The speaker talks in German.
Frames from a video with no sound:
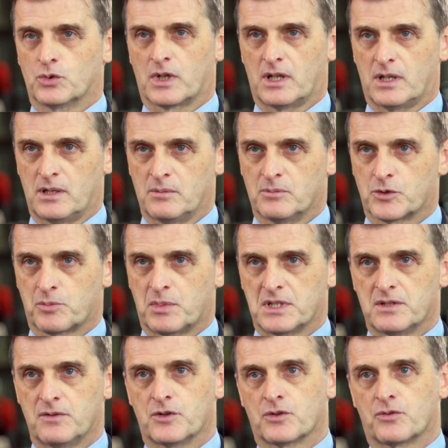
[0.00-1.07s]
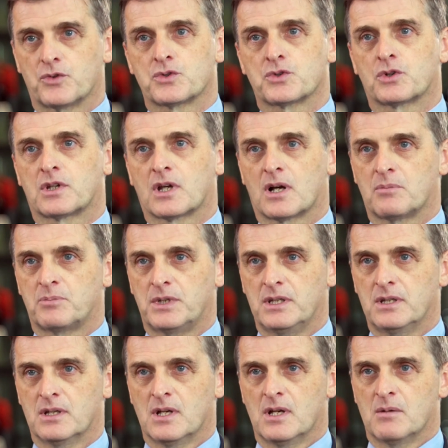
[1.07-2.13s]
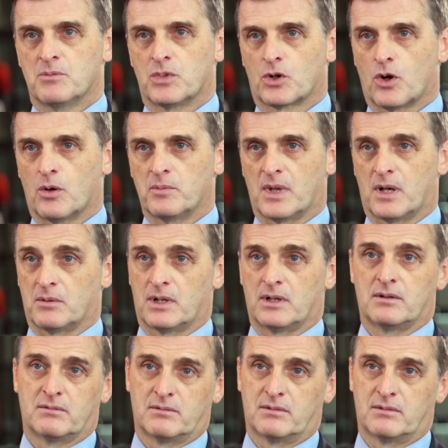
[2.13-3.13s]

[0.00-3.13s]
oder eben spezifische Physiotherapie bekommen, aber